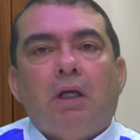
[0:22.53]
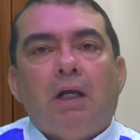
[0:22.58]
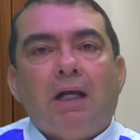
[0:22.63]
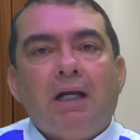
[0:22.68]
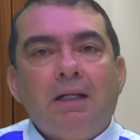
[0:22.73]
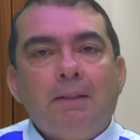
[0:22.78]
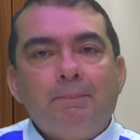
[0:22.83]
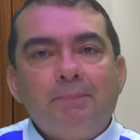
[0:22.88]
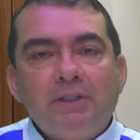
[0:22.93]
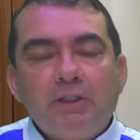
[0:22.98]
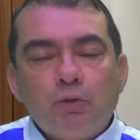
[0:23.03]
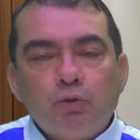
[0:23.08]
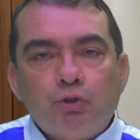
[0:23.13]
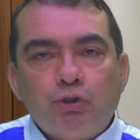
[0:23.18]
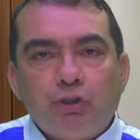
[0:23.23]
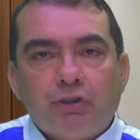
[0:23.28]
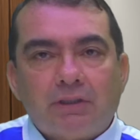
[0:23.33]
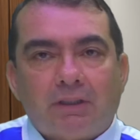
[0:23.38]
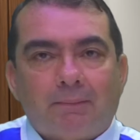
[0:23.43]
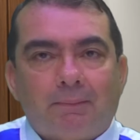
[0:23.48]
amigos
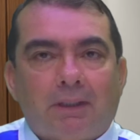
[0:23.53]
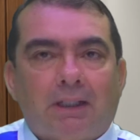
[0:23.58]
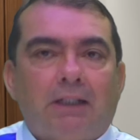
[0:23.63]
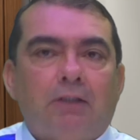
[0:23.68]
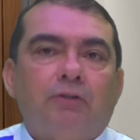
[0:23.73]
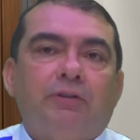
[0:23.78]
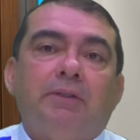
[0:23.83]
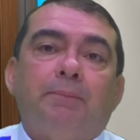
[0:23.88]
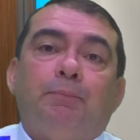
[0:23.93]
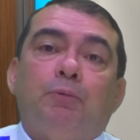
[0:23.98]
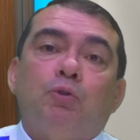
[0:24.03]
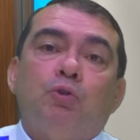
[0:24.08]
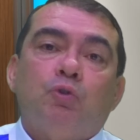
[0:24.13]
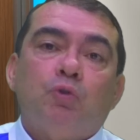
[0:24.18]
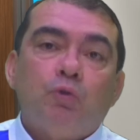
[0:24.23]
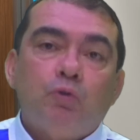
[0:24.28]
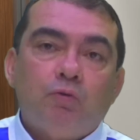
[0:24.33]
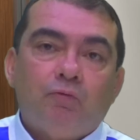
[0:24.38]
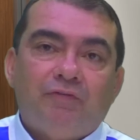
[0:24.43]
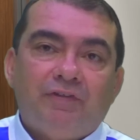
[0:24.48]
de trabalho que
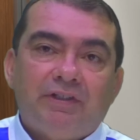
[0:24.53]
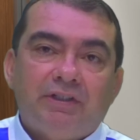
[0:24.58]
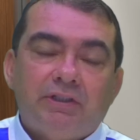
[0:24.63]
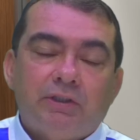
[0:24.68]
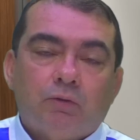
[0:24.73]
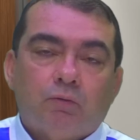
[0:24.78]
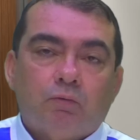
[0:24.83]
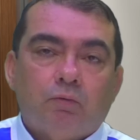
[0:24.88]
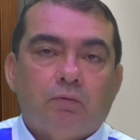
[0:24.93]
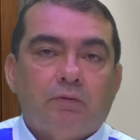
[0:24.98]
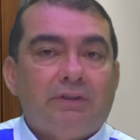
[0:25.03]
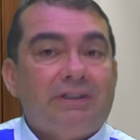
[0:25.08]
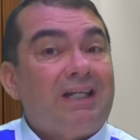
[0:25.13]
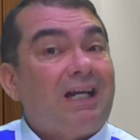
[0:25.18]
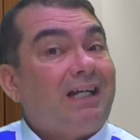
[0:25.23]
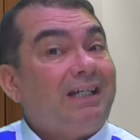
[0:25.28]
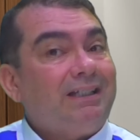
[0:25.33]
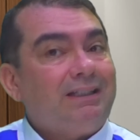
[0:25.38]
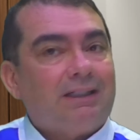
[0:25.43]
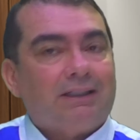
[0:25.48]
possuem um veículo e
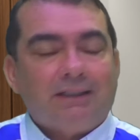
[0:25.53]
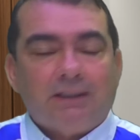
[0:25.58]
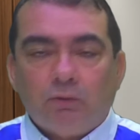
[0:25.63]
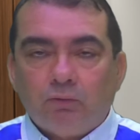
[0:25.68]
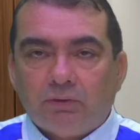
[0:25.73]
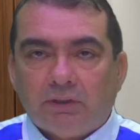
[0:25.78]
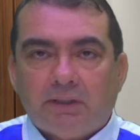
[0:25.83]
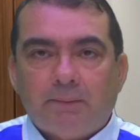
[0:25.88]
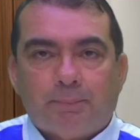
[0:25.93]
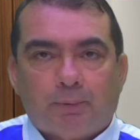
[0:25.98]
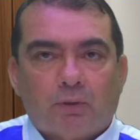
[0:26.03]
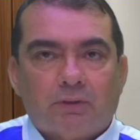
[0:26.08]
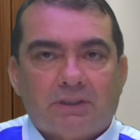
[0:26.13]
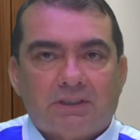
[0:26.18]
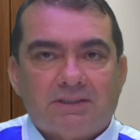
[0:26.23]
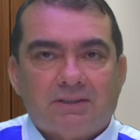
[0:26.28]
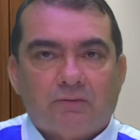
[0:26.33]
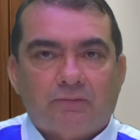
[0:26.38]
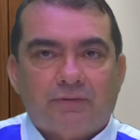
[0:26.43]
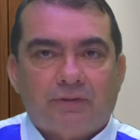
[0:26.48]
ainda não tem
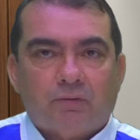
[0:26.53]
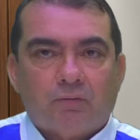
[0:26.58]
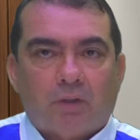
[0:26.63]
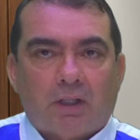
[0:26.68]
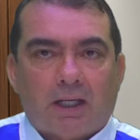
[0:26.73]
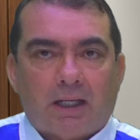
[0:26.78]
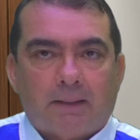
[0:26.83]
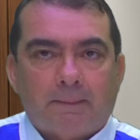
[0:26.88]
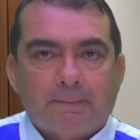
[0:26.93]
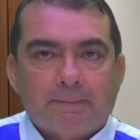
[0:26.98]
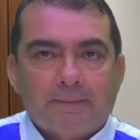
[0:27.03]
proteção veicular,